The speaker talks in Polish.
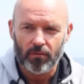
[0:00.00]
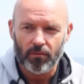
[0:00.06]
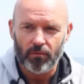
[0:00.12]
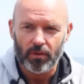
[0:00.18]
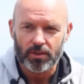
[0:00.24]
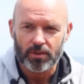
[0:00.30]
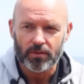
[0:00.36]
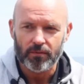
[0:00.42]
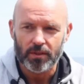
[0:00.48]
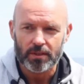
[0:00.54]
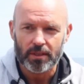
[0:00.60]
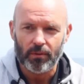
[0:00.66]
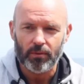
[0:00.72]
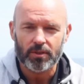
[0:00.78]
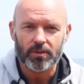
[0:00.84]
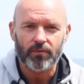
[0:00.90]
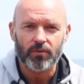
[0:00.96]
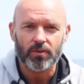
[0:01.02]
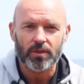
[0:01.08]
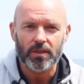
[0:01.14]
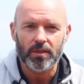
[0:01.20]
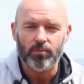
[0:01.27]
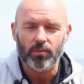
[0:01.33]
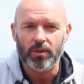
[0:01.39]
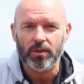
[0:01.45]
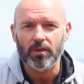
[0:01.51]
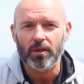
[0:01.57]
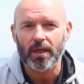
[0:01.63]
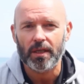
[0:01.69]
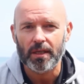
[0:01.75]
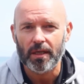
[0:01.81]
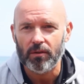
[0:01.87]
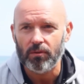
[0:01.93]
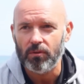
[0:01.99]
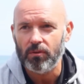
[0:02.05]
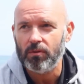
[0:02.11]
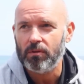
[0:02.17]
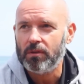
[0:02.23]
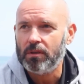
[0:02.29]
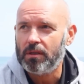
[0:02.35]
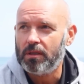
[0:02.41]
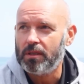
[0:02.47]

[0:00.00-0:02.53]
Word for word: właściwie całe stworzenie mojego kanału